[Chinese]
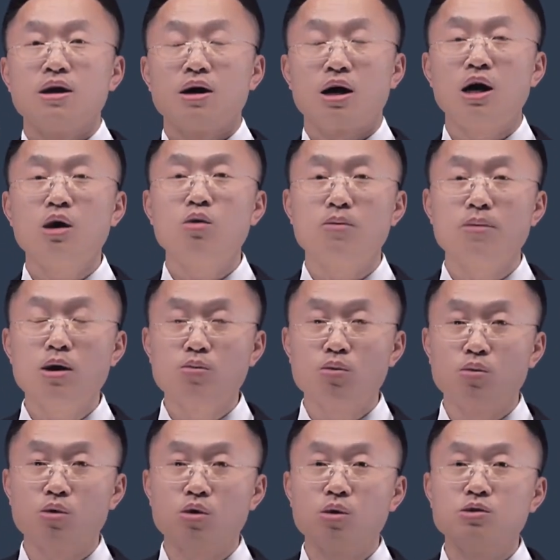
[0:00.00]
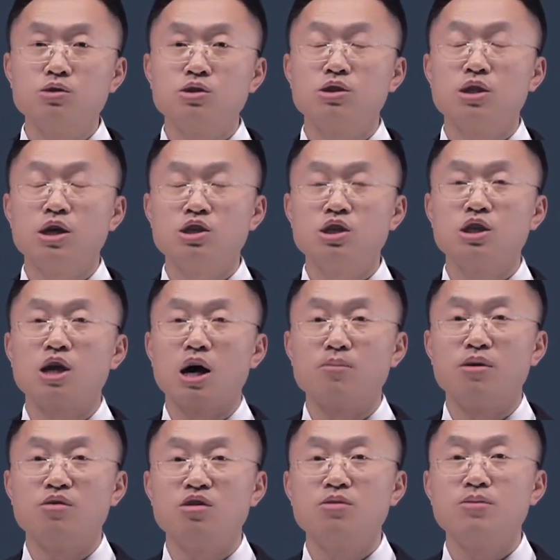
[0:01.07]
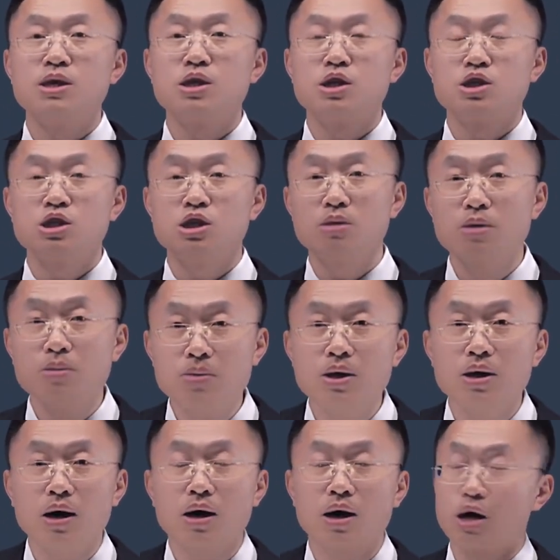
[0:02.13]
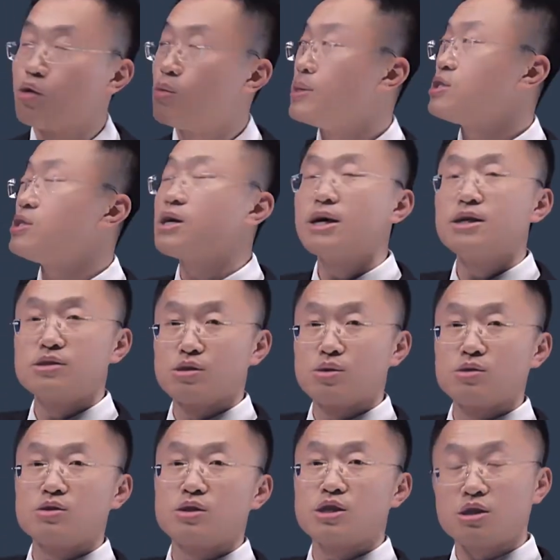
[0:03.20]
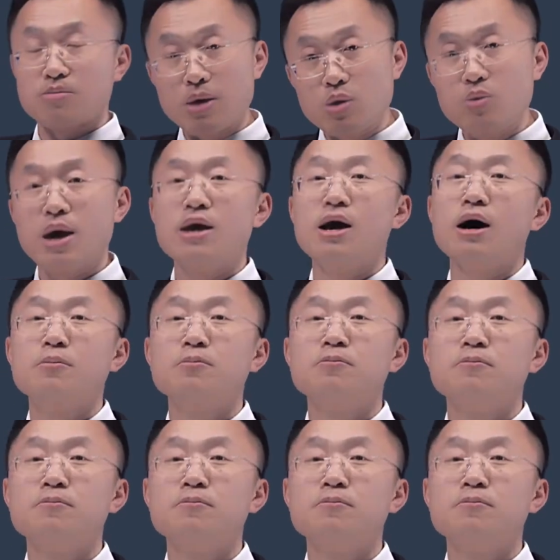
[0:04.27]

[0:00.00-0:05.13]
而我们母公司的记账本位币呢是人民币呀，而我们借给子公司的是美元呀。